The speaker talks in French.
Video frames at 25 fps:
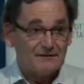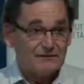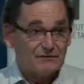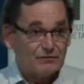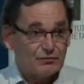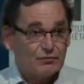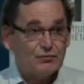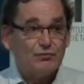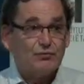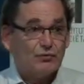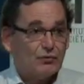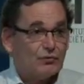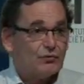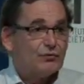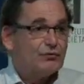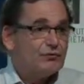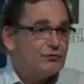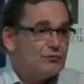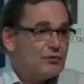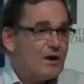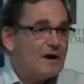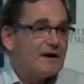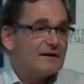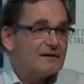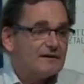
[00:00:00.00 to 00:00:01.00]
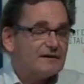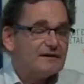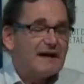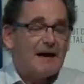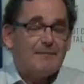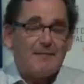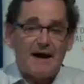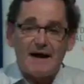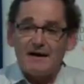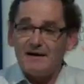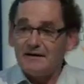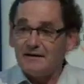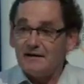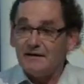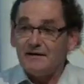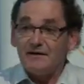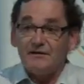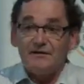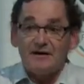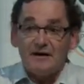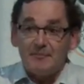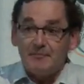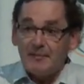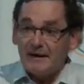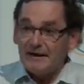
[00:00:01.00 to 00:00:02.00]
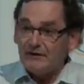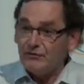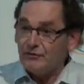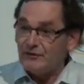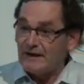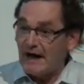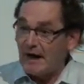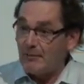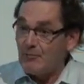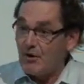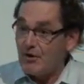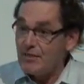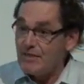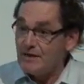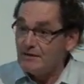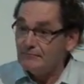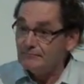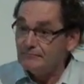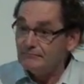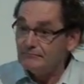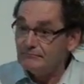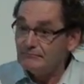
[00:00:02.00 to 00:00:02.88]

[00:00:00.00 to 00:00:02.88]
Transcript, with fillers: ou, du moins très mal, c'est le prix du carbone.